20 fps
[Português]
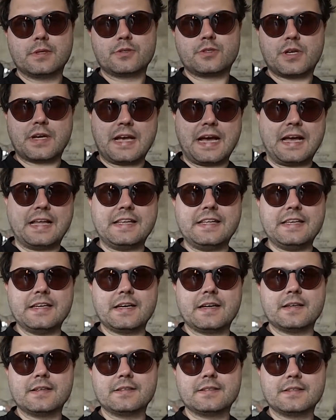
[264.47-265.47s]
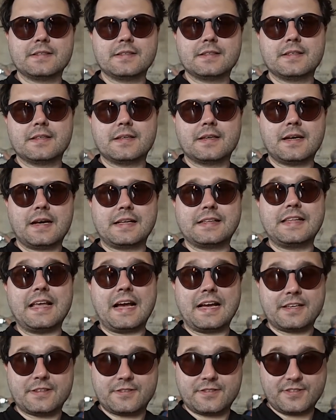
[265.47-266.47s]
chegaria até
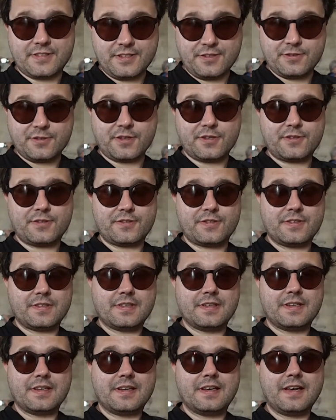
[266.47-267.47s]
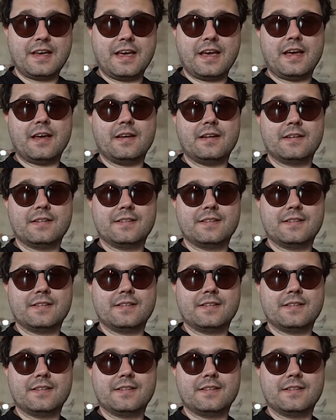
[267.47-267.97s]
as Índias e,